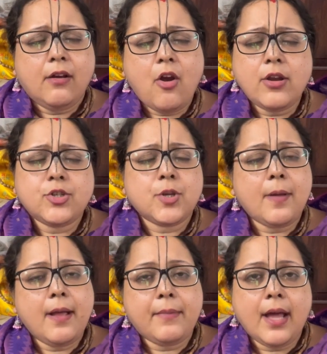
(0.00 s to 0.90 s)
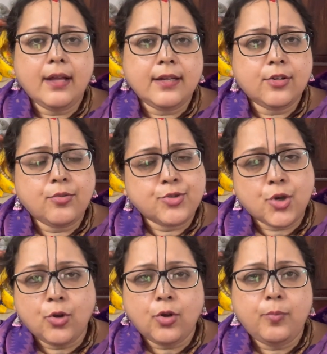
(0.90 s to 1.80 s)
অনেক সময় আমরা এরকম
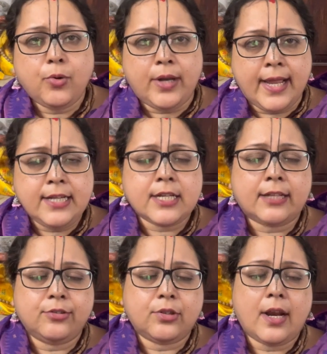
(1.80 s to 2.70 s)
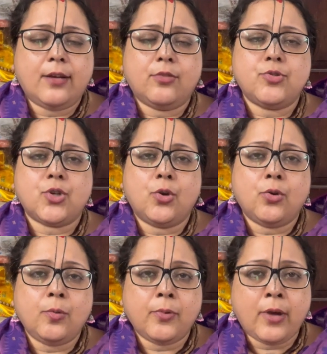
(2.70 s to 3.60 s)
সংকল্প নেই সাধকরা এরকম
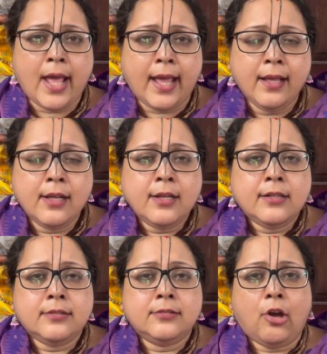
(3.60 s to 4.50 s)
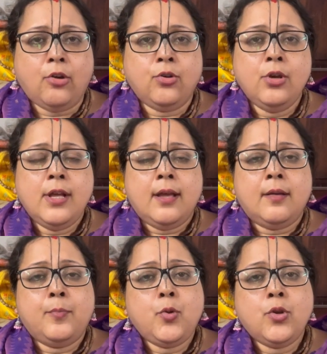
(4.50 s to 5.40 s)
সংকল্প নেয় ধরো
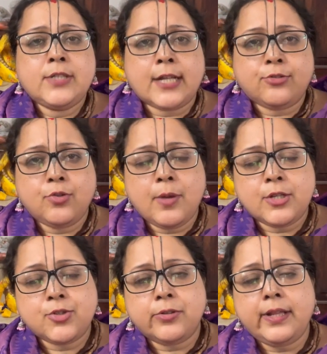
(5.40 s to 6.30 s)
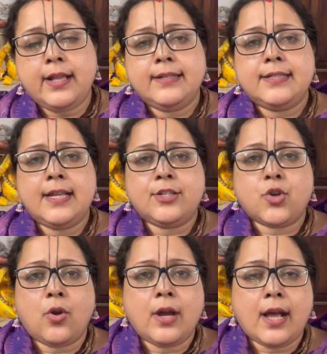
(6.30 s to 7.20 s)
পুরো চাতুর্মাস্যতে যে
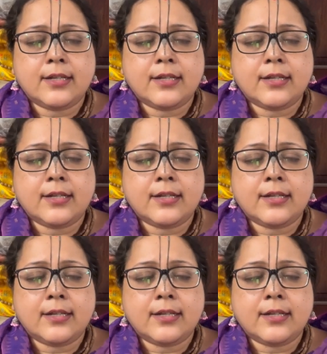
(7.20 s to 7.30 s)
সংখ্যা